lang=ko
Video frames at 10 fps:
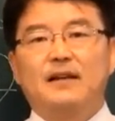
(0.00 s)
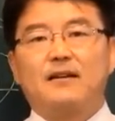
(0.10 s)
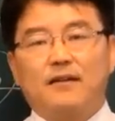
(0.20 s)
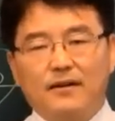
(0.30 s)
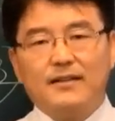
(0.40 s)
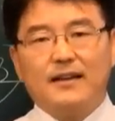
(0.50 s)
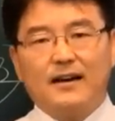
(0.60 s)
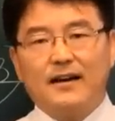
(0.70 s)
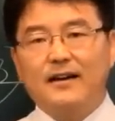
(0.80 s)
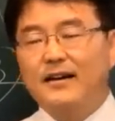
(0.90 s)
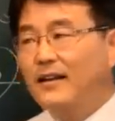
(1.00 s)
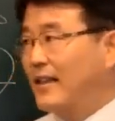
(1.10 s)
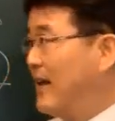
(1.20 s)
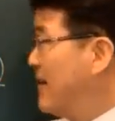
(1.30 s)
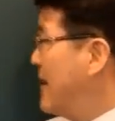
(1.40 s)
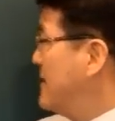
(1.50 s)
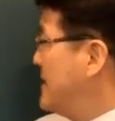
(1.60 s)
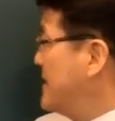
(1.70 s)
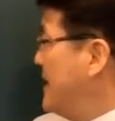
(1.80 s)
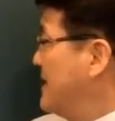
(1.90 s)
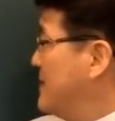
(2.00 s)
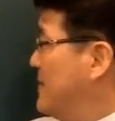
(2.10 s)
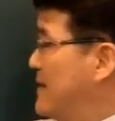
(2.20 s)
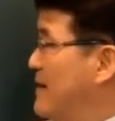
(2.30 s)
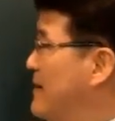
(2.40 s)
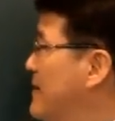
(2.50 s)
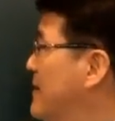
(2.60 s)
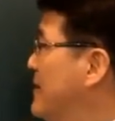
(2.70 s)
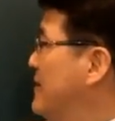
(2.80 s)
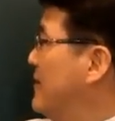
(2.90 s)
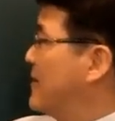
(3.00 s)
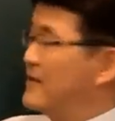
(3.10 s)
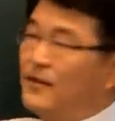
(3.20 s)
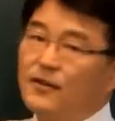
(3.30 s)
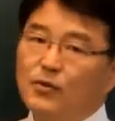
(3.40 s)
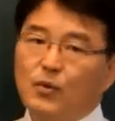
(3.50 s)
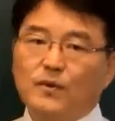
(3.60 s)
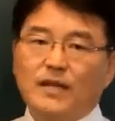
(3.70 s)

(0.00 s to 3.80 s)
거기다가 태어난 시가 있습니다. 여기서 또